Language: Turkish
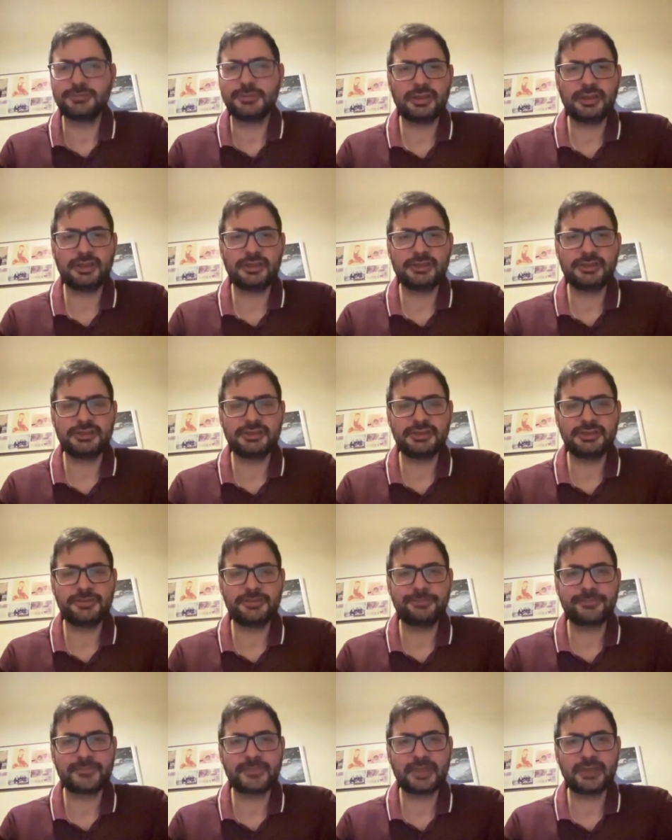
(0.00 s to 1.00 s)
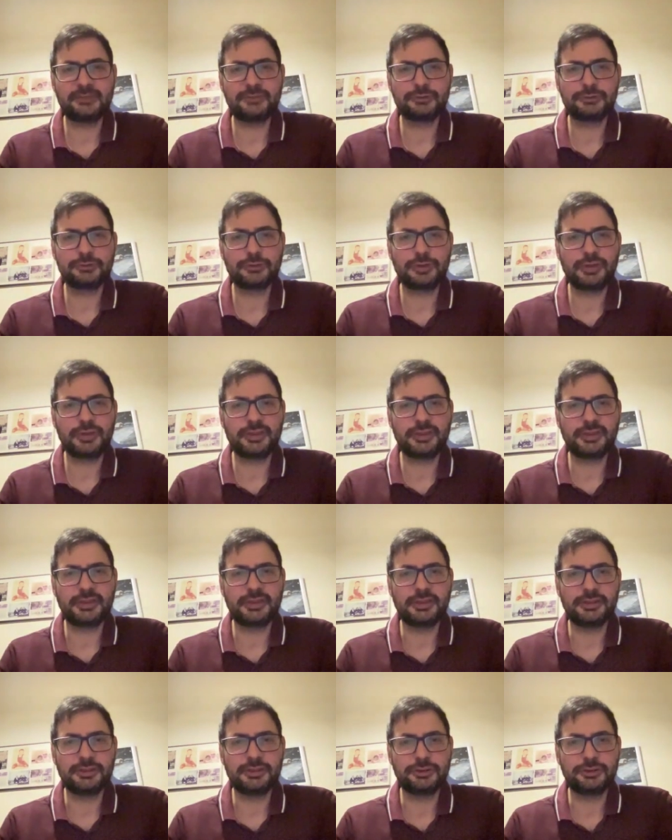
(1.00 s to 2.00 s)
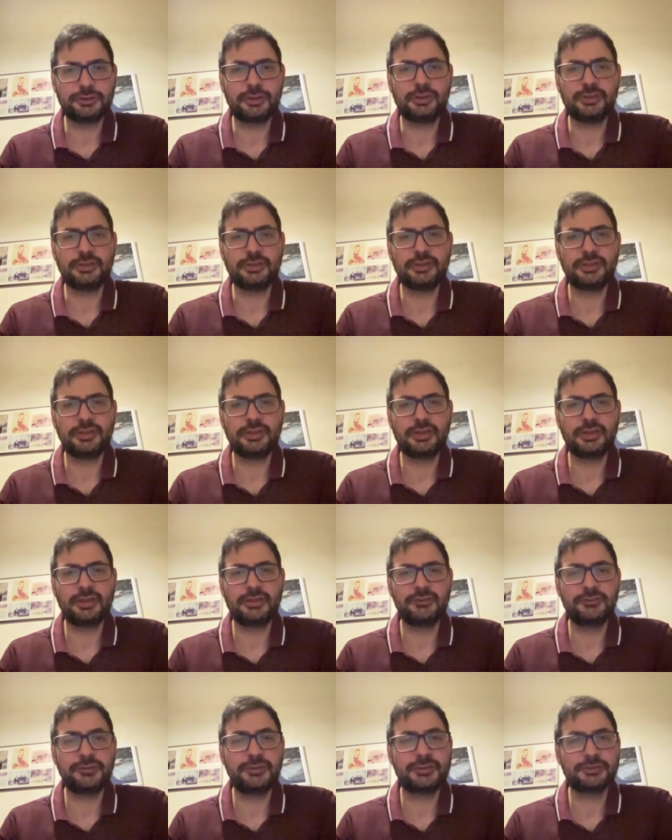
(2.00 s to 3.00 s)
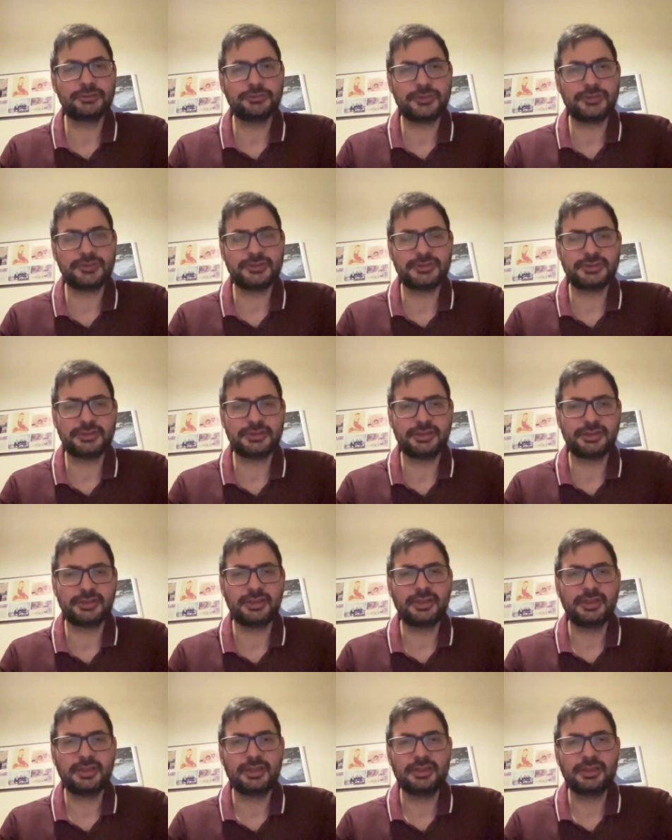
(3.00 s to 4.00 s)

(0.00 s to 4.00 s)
Kendisi Avustralya'da şu an e, Newcastle Üniversitesi'nde